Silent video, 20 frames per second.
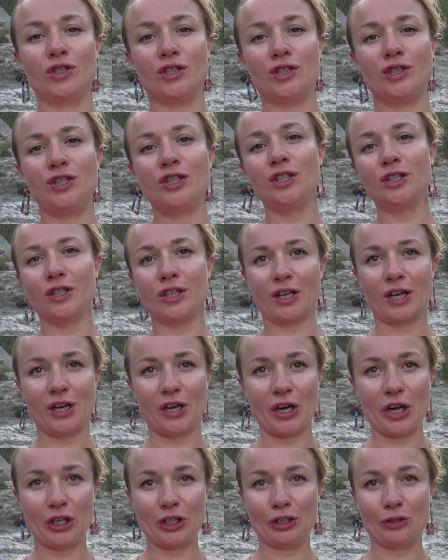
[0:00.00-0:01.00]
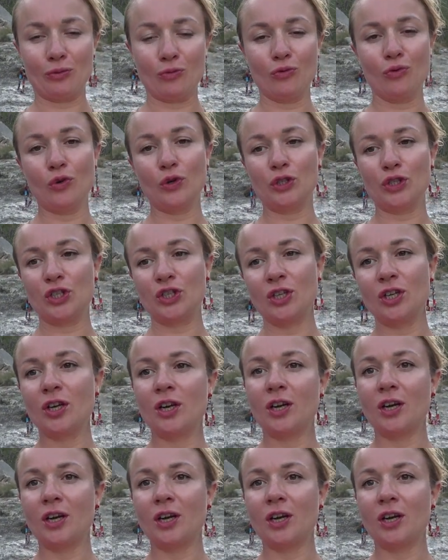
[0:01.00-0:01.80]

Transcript: сила, какая-то мощь.